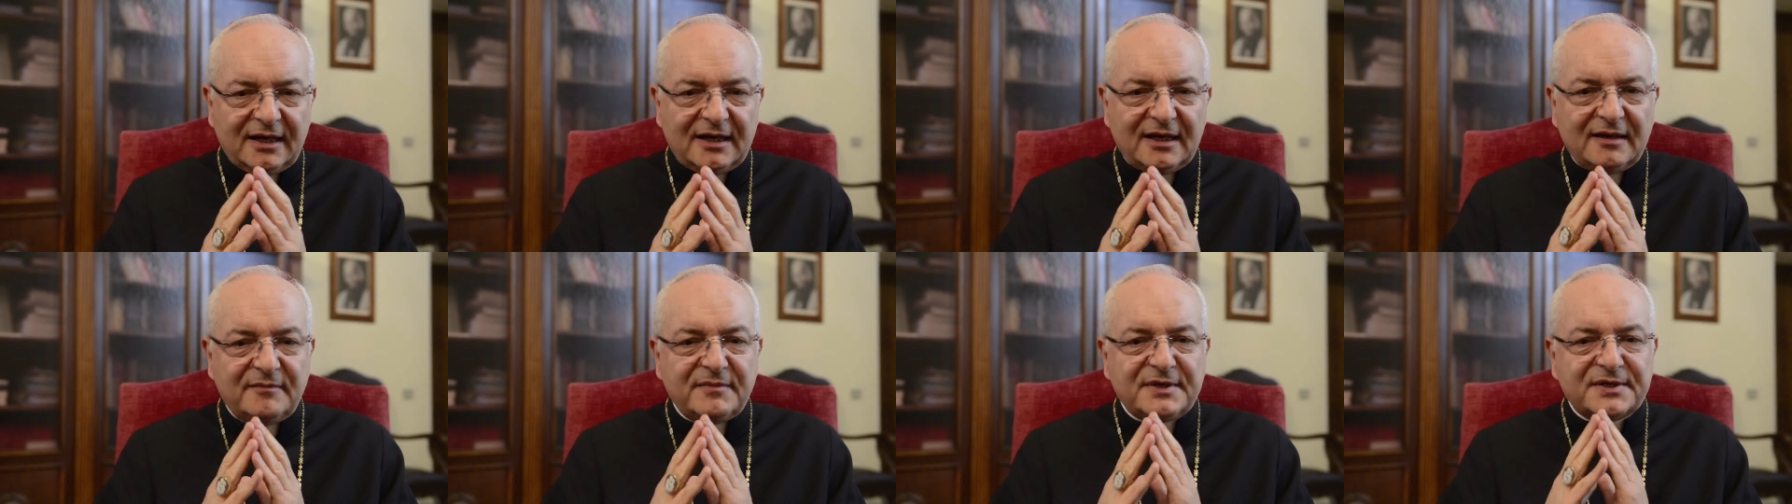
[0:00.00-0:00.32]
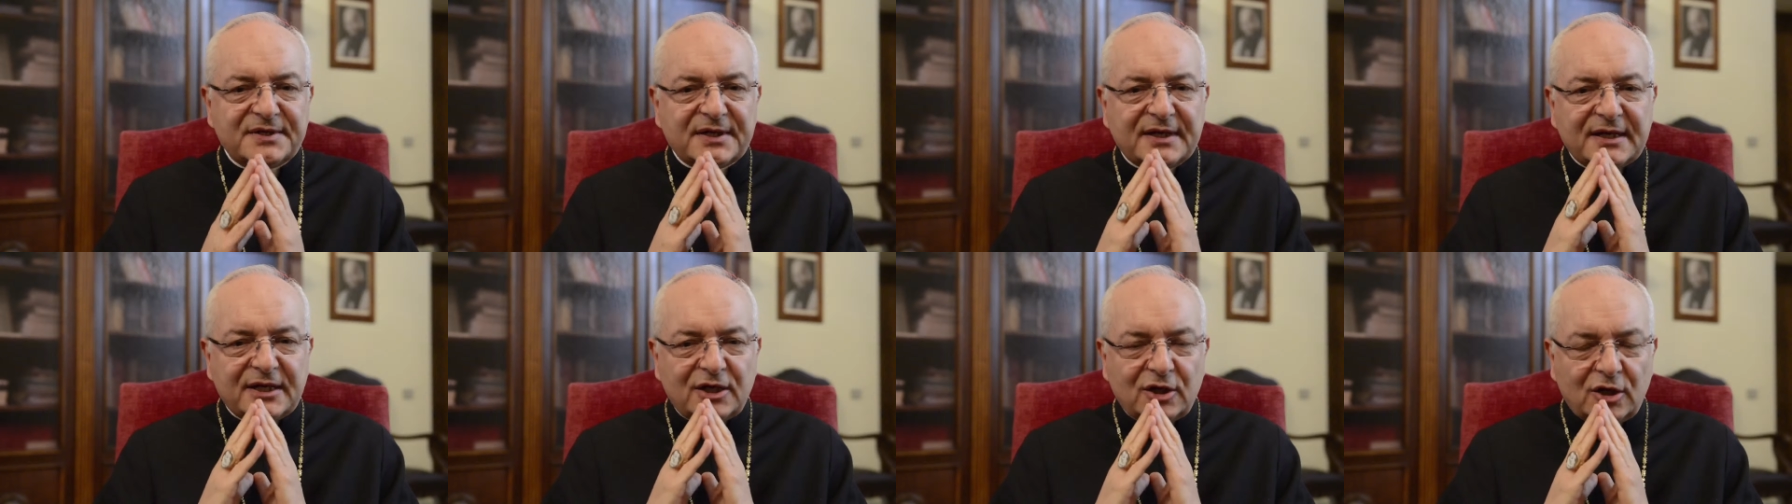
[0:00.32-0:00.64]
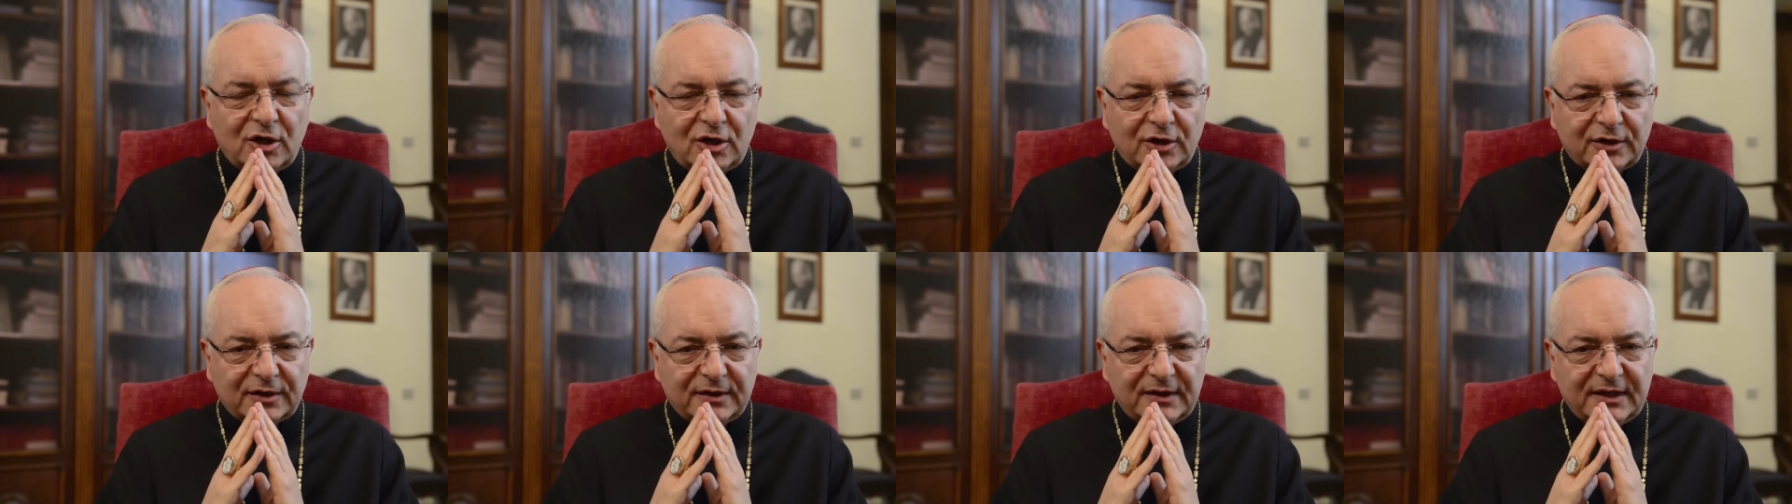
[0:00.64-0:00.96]
La
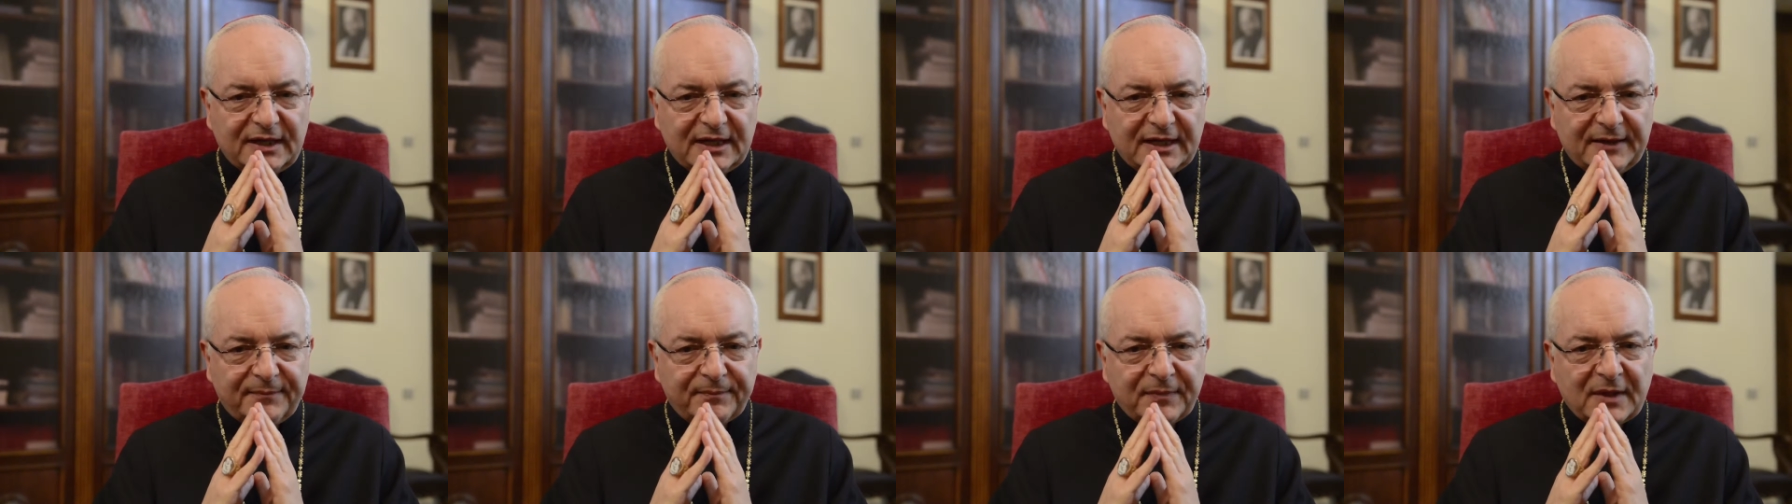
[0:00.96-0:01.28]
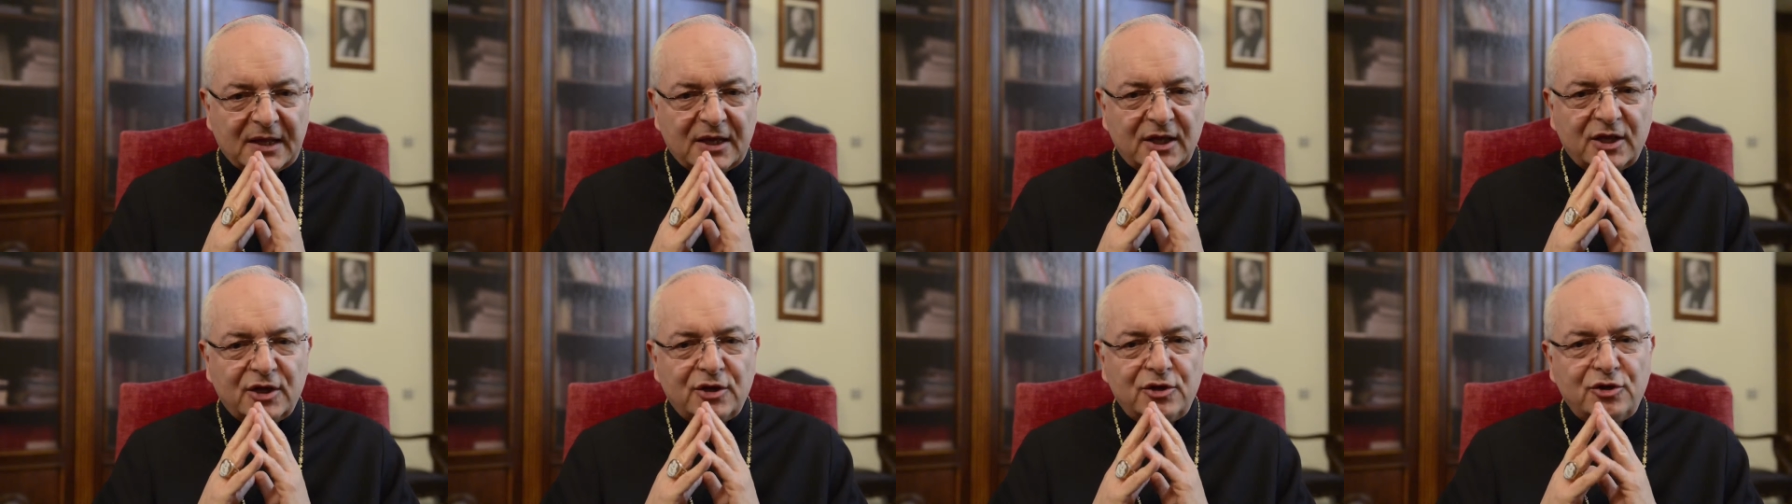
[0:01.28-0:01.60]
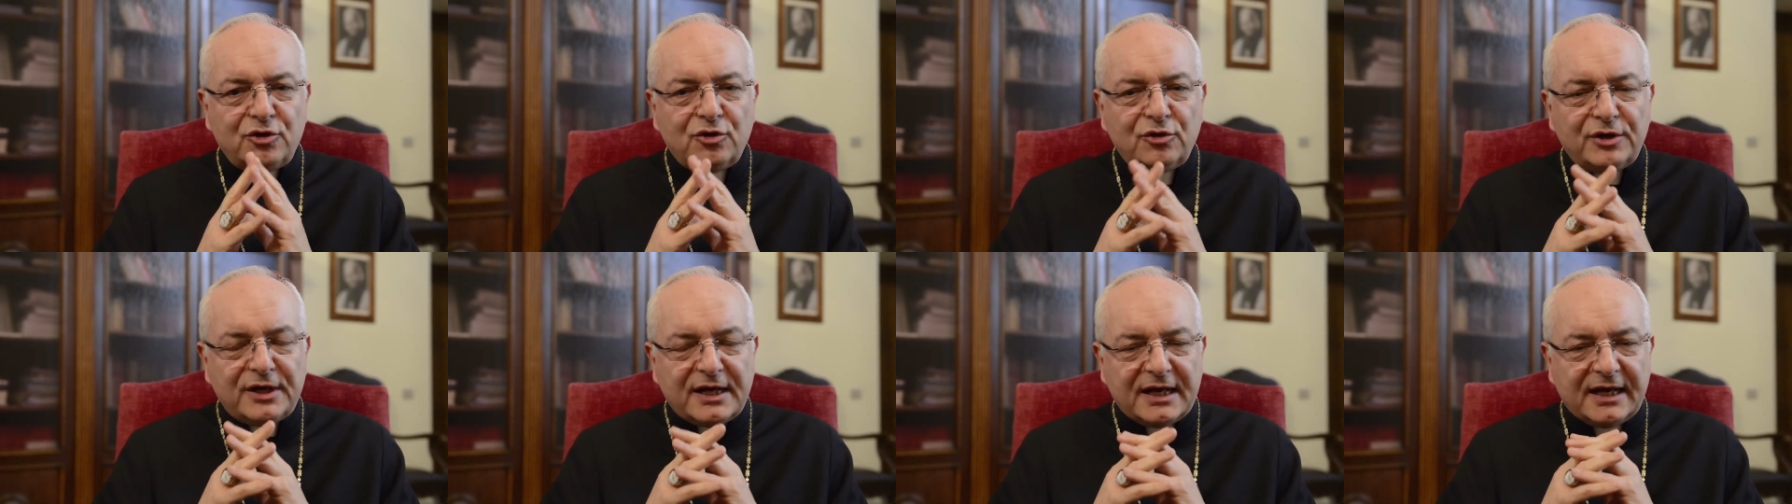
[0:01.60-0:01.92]
misericordia
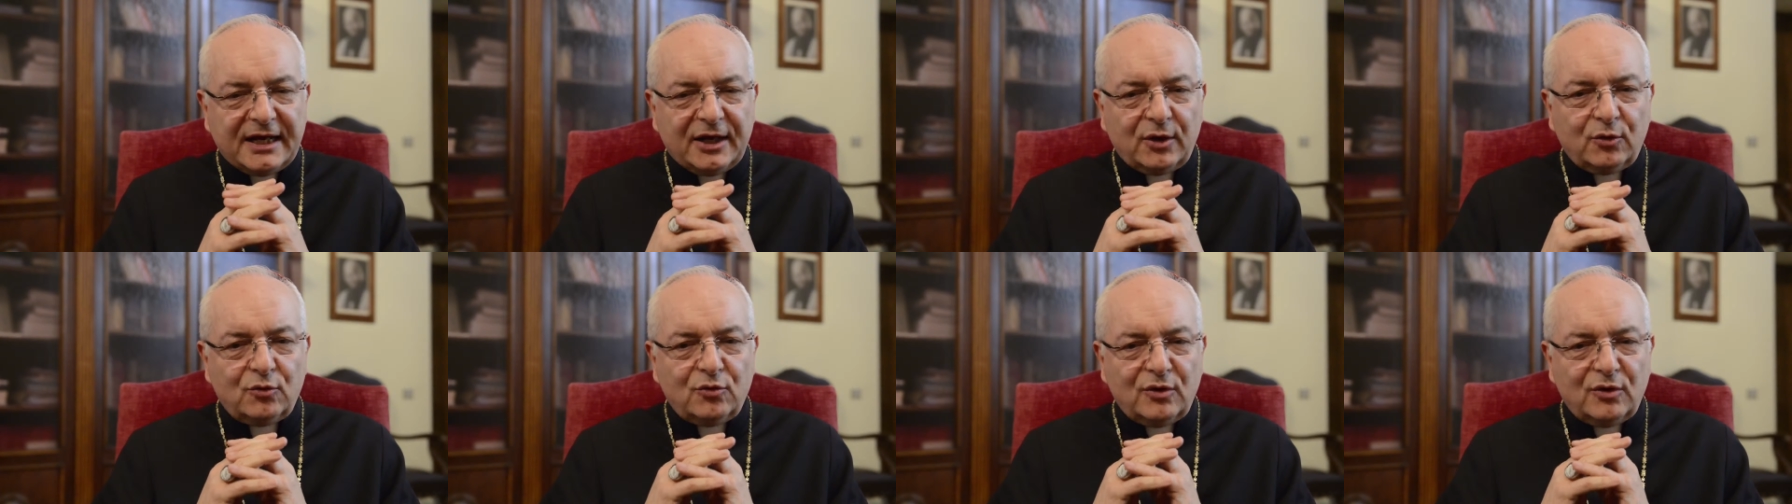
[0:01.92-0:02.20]
non è